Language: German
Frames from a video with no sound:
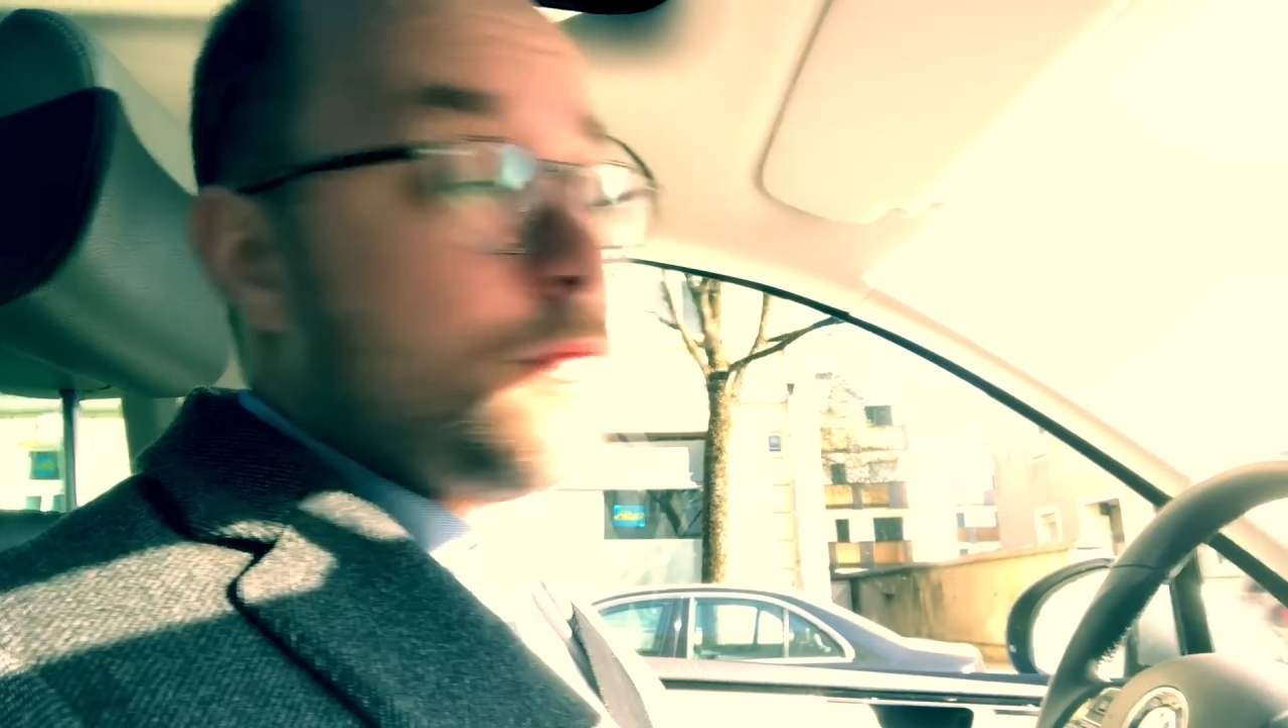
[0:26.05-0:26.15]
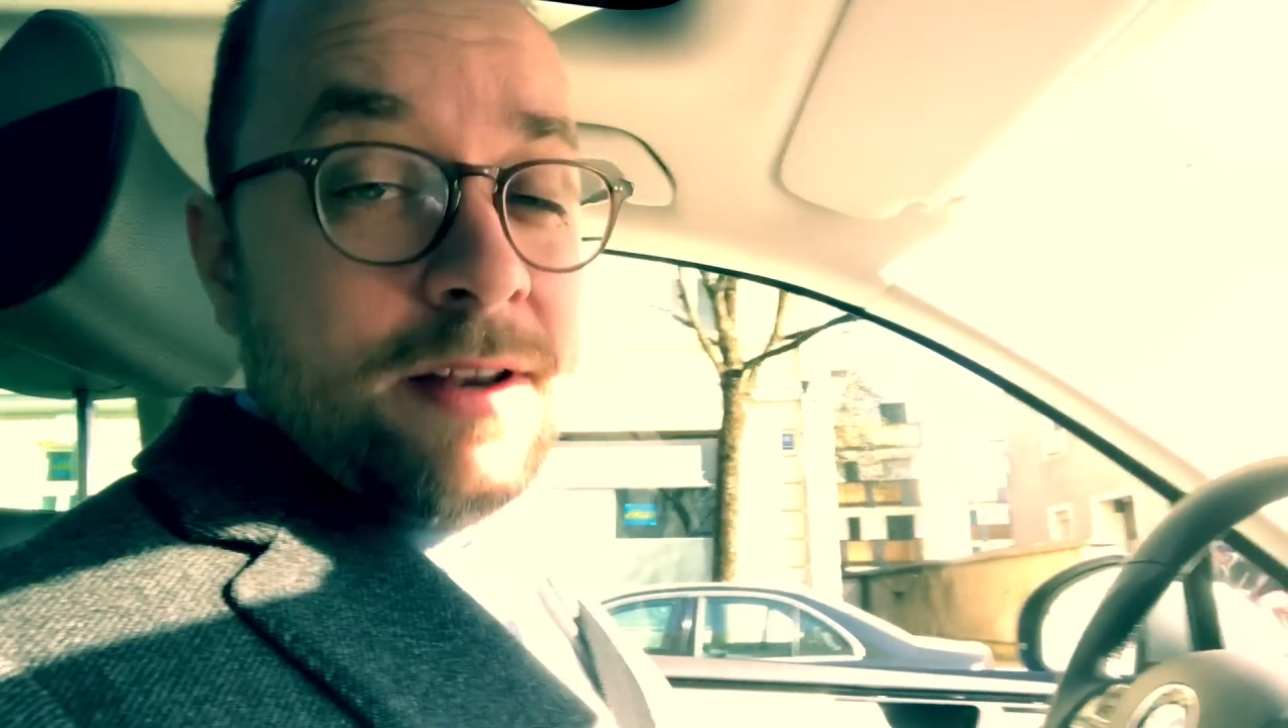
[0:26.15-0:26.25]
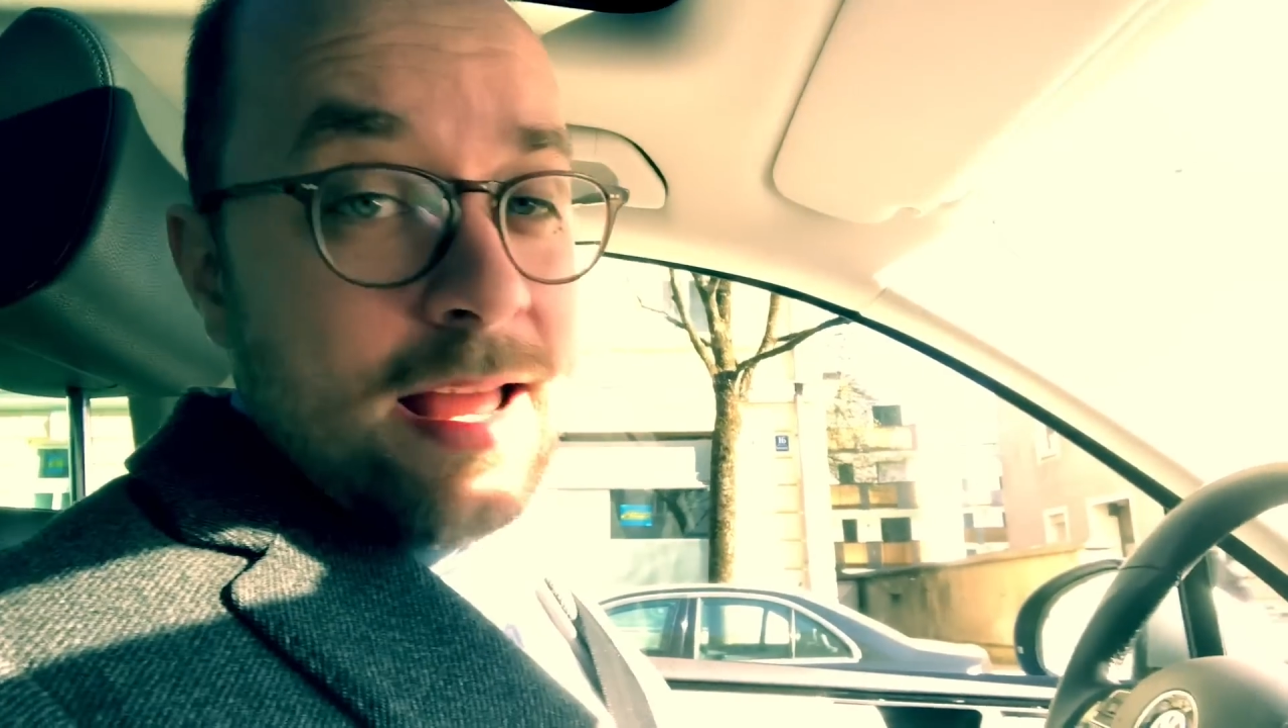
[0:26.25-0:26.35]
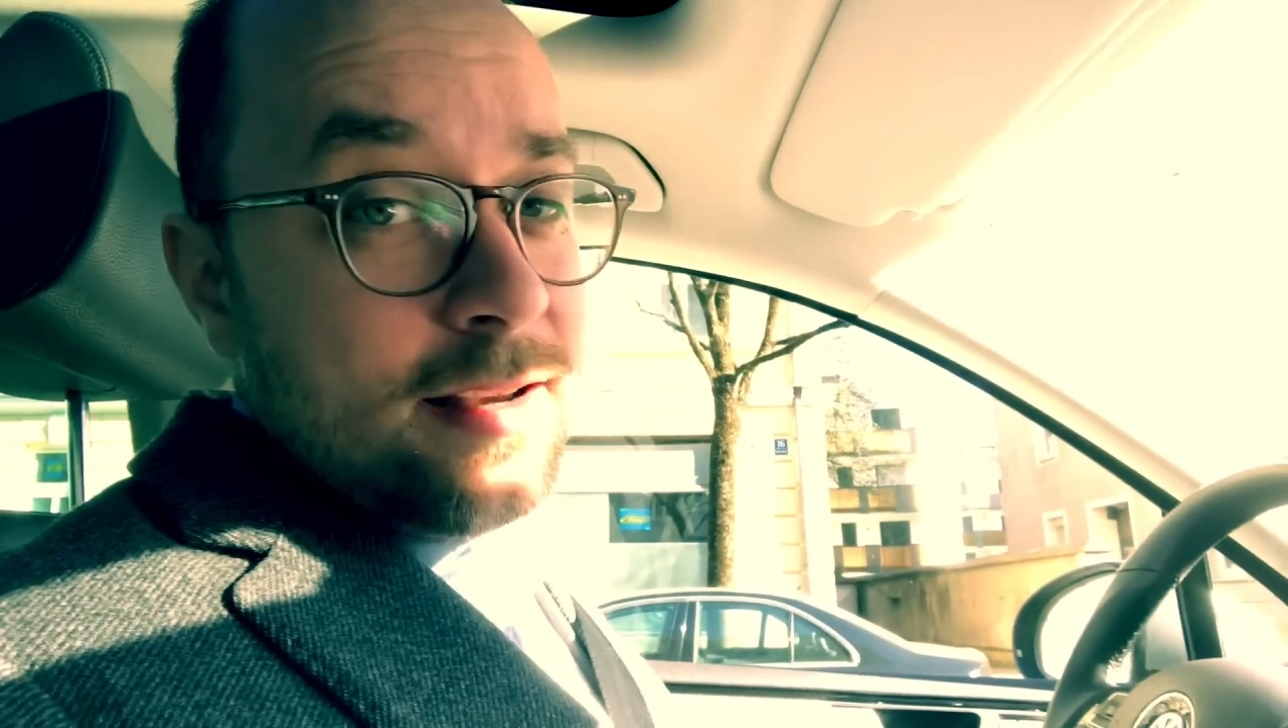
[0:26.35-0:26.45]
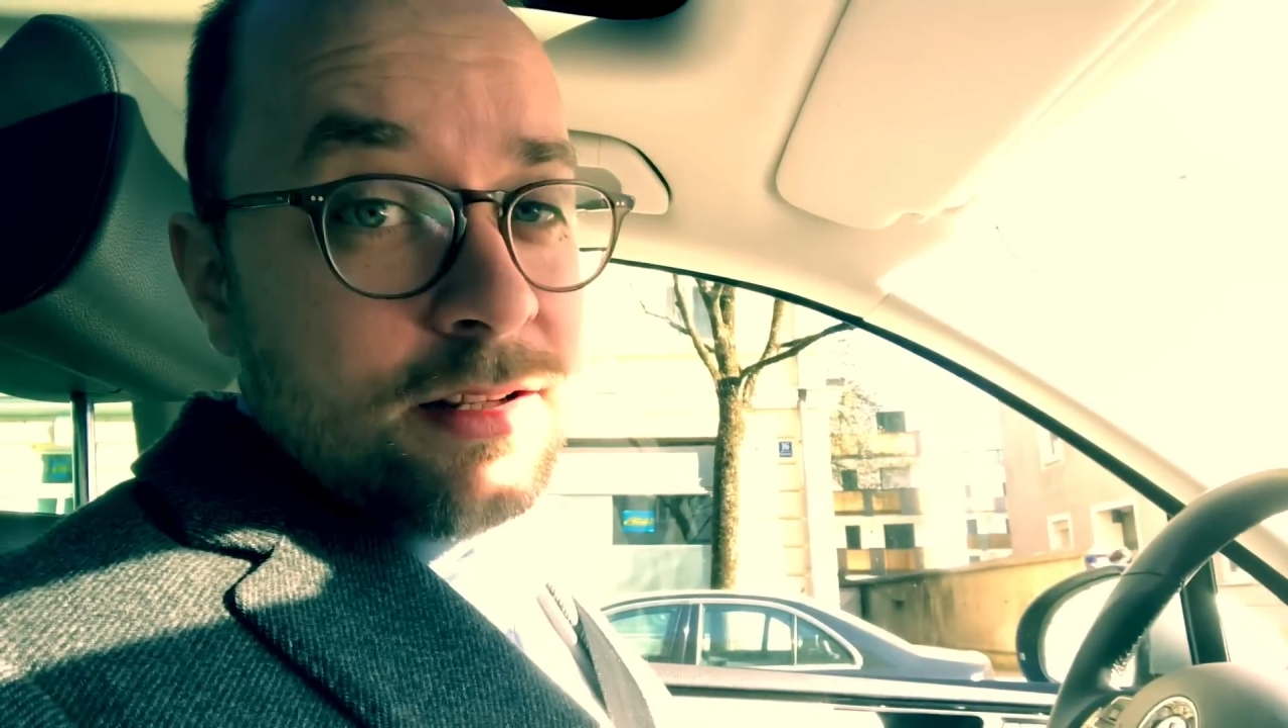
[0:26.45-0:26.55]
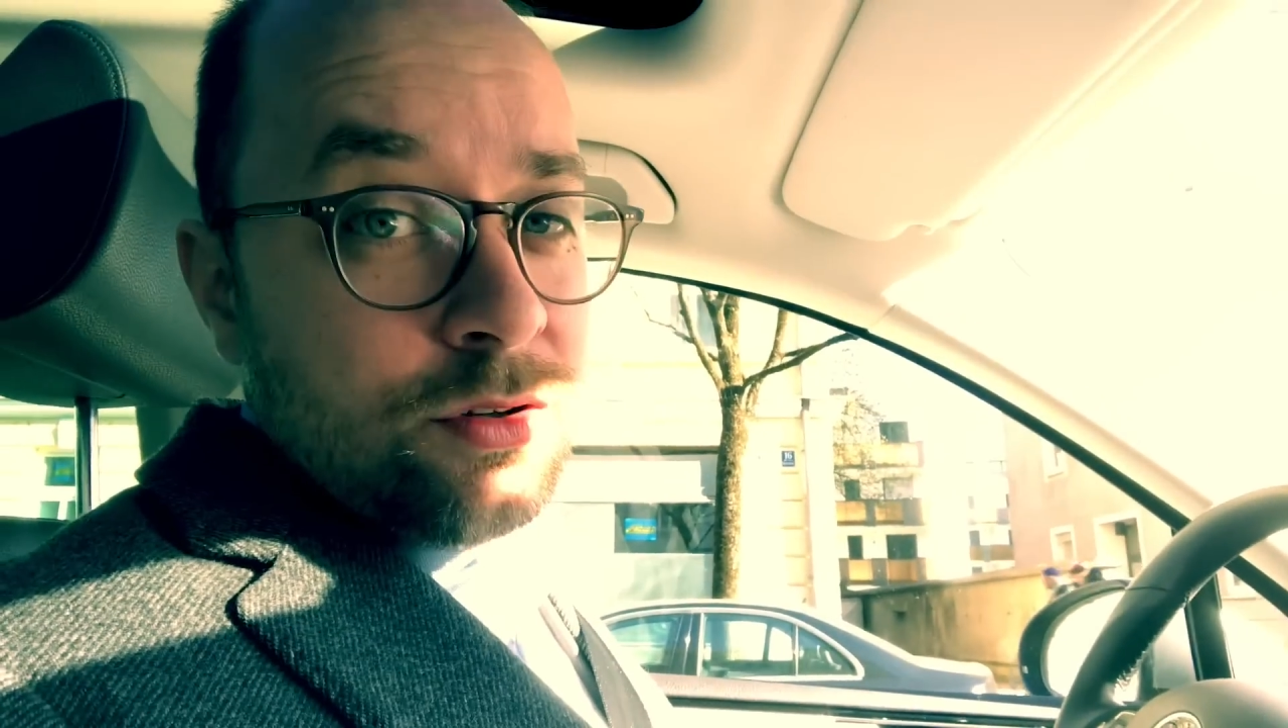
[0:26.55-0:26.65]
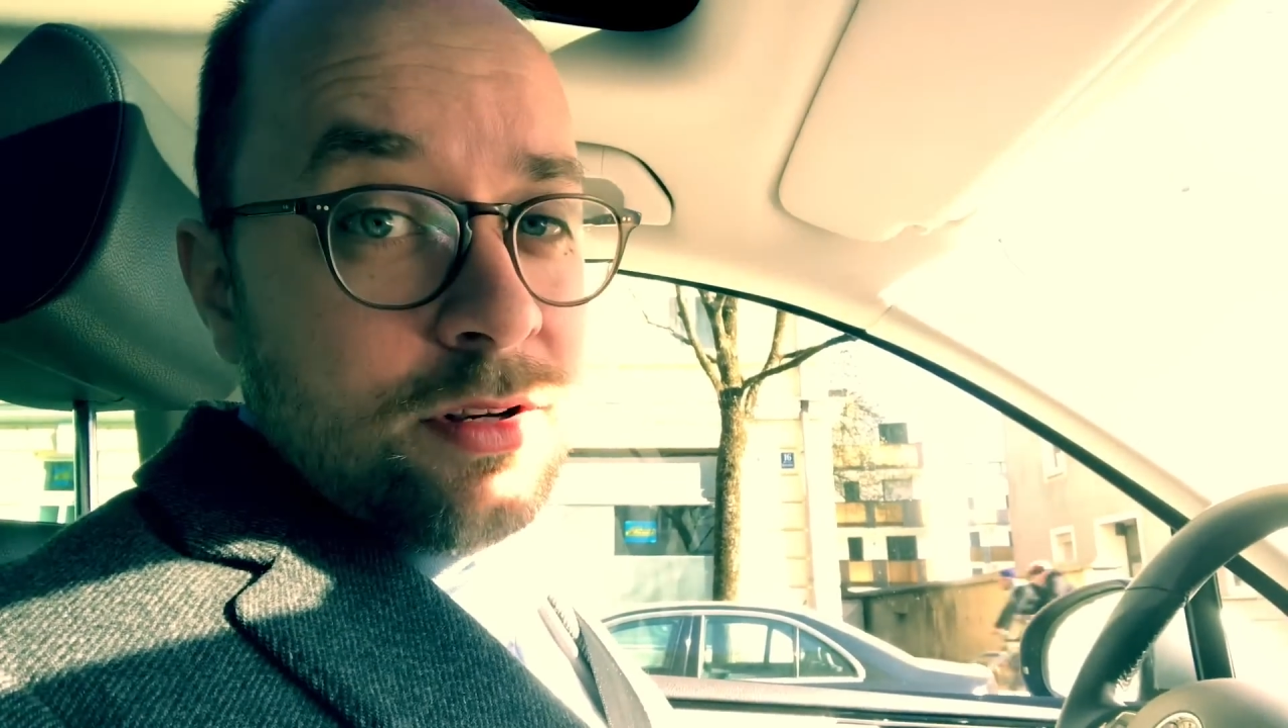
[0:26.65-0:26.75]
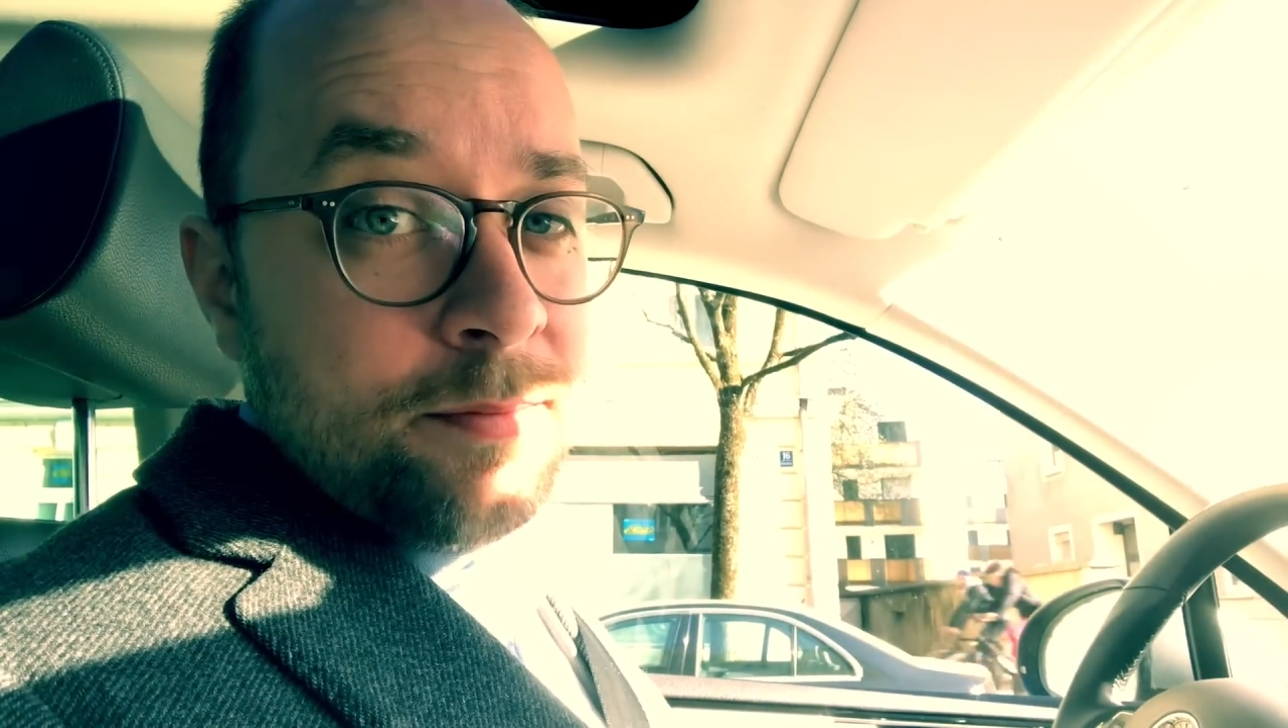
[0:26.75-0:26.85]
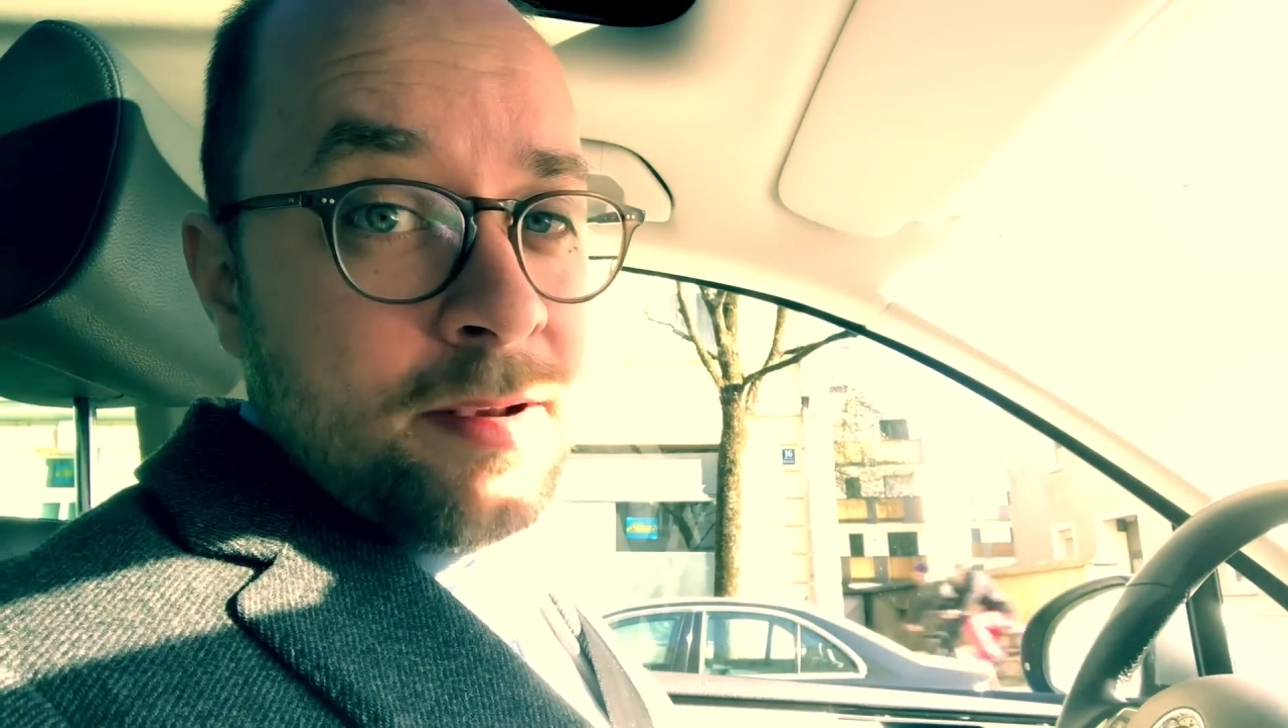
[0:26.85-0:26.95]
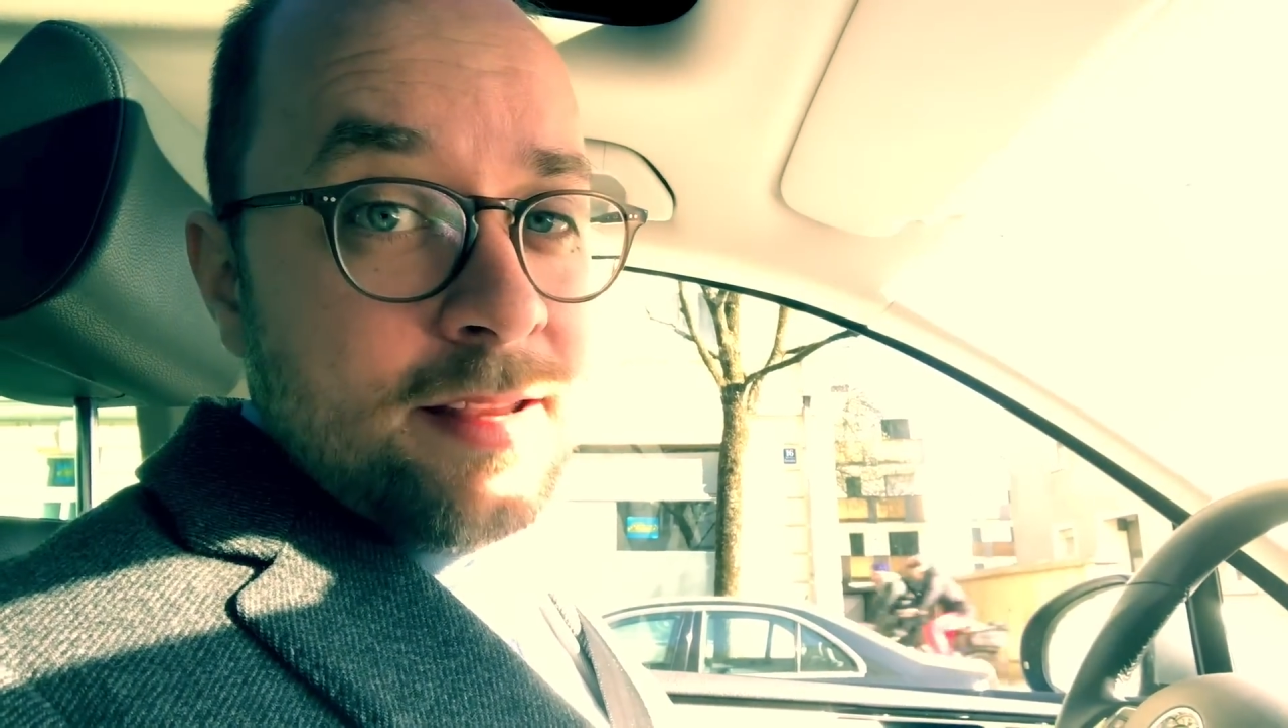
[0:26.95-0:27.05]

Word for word: viele andere tolle